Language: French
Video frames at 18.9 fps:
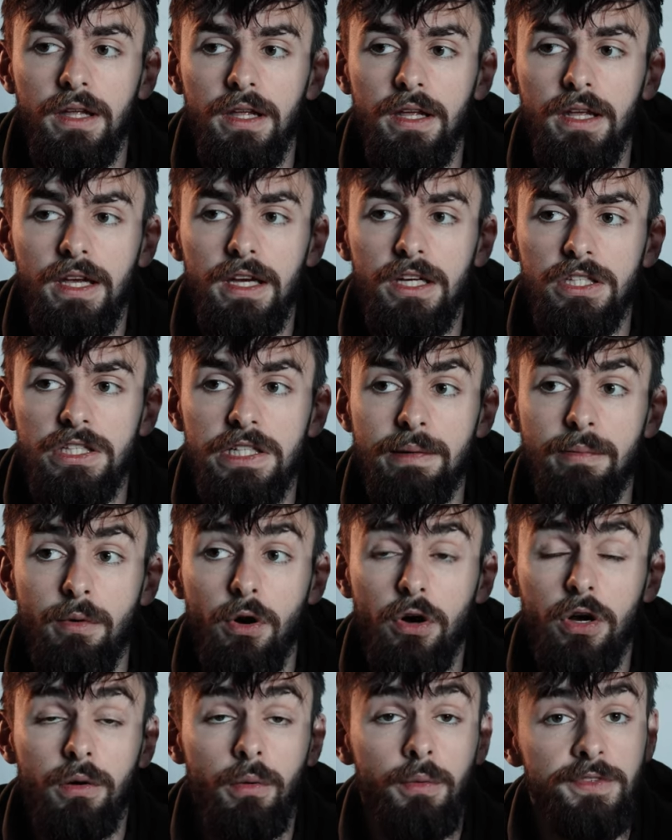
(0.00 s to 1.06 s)
Et j'ai
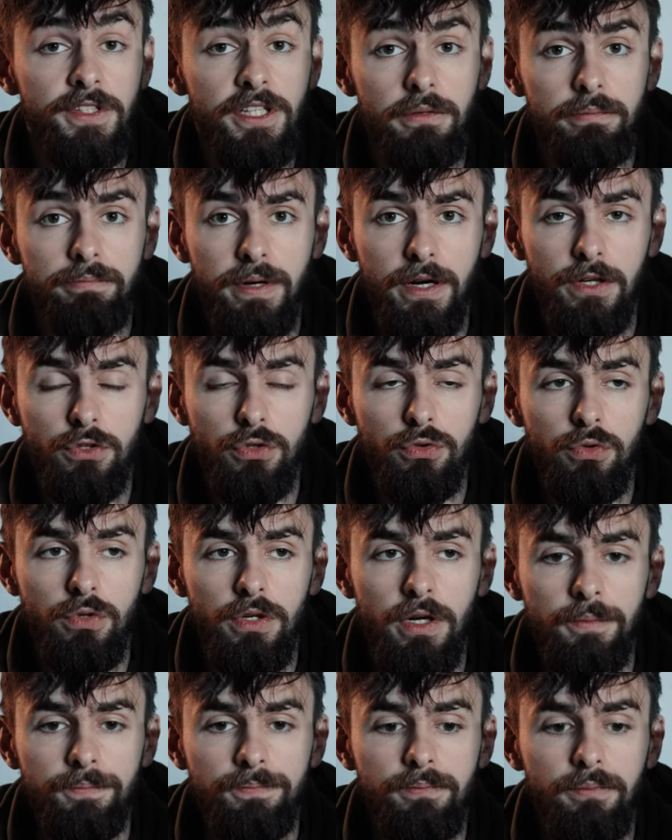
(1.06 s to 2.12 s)
d'abord commencé par
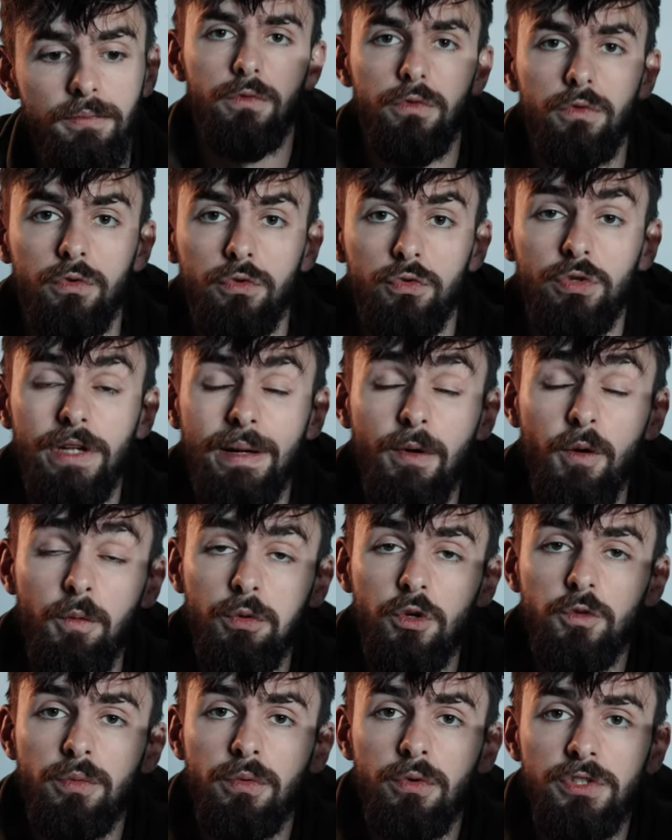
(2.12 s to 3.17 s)
celui-là. Donc tout d'abord
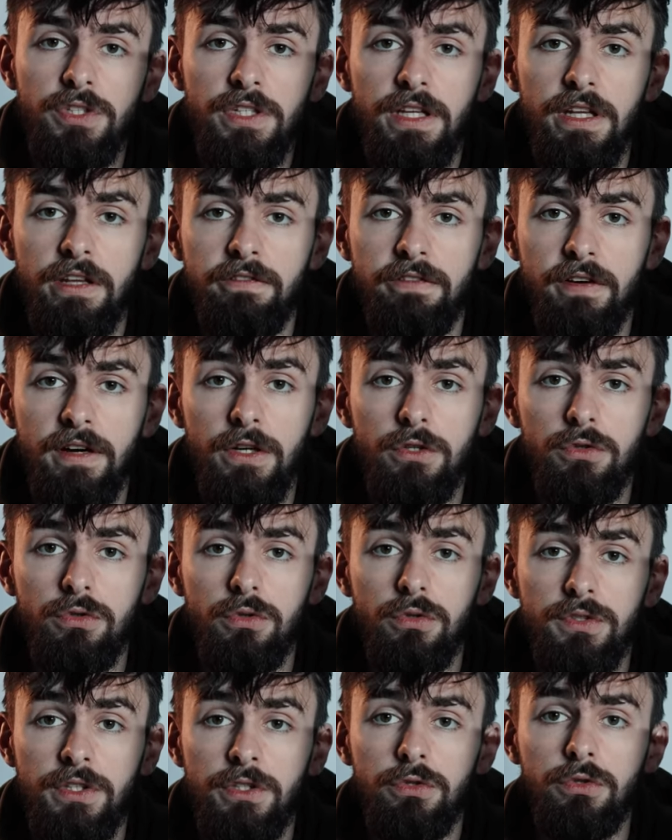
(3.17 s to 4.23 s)
pour ce projet, il fallait que je
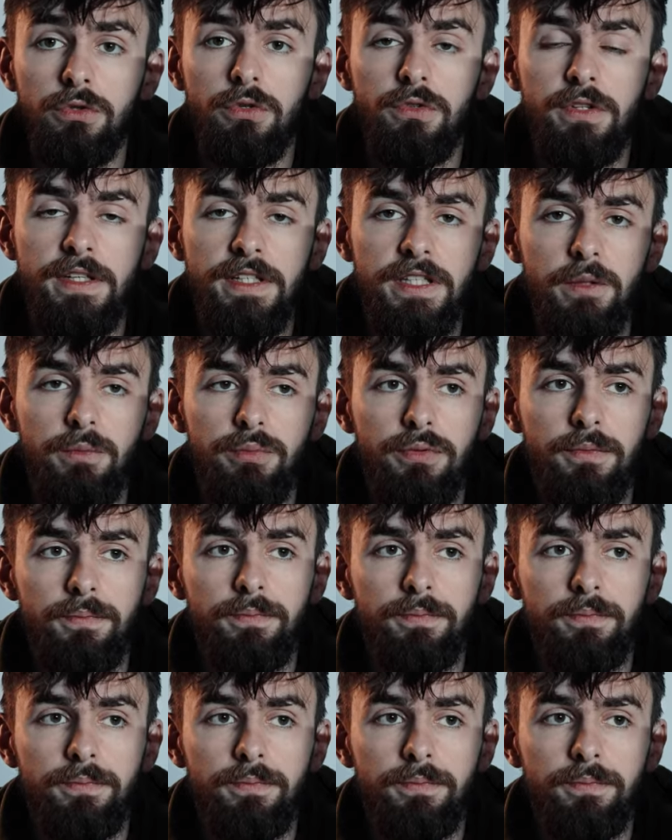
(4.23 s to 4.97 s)
constitue une équipe.